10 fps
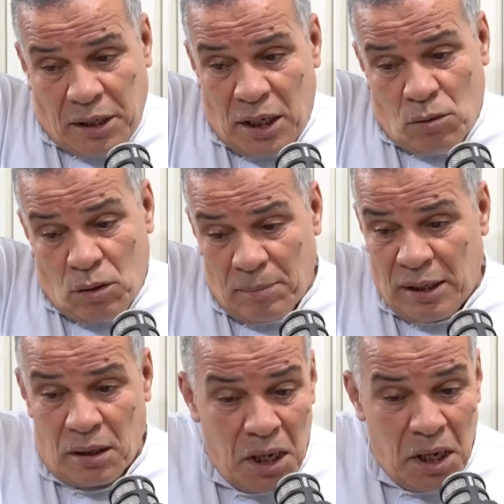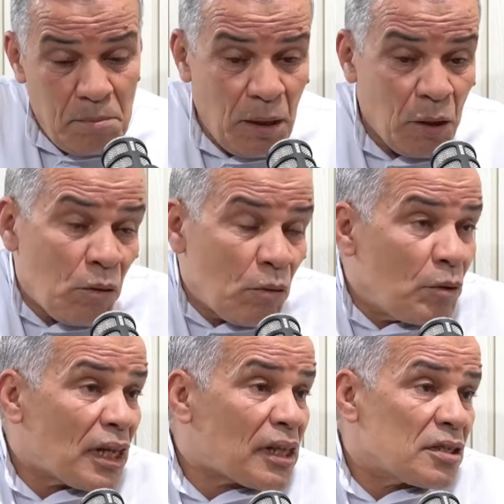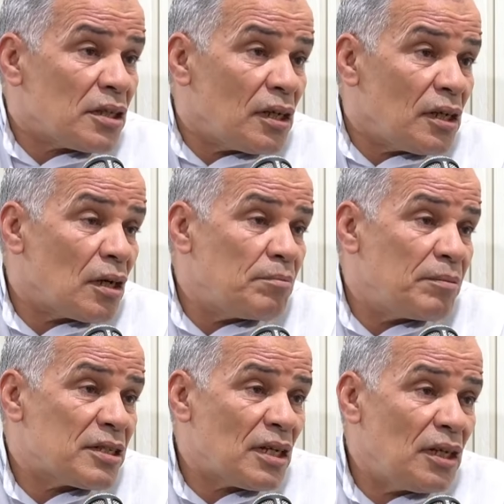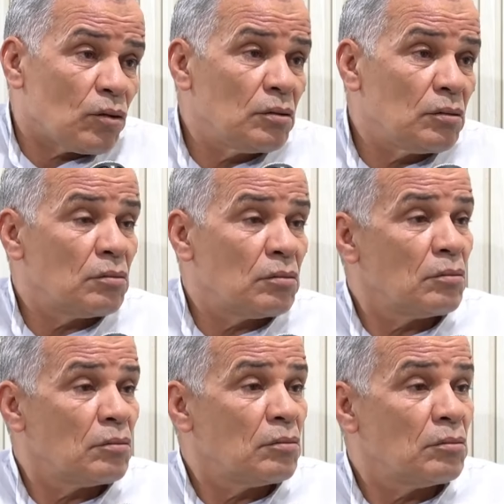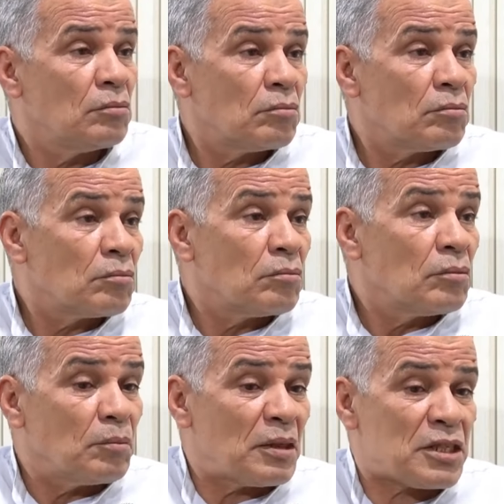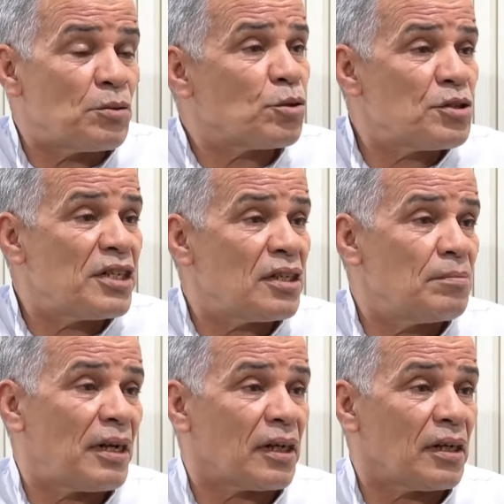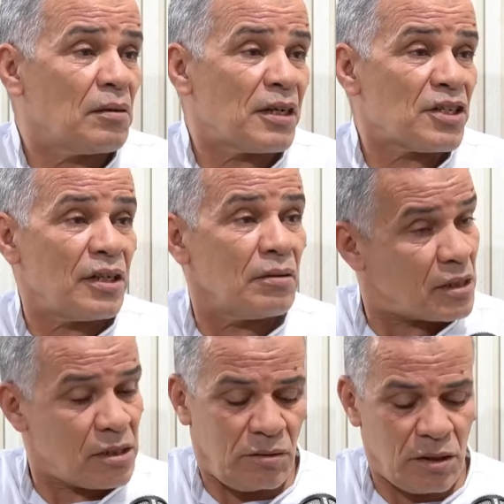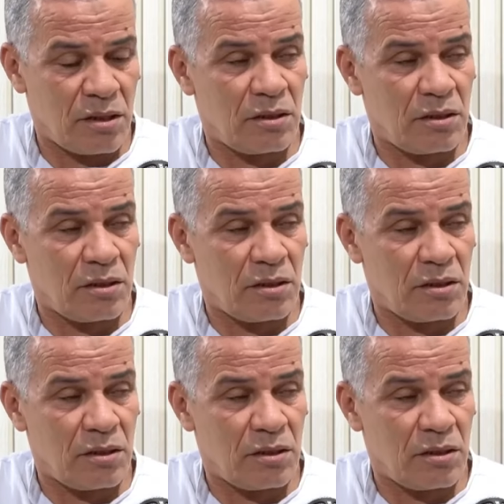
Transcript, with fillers: كانوا عمل قائمه ويطلع ان شاء الله ربي يسهله ما نتصورش يكون زياد برك انا مرجع ما نتصورش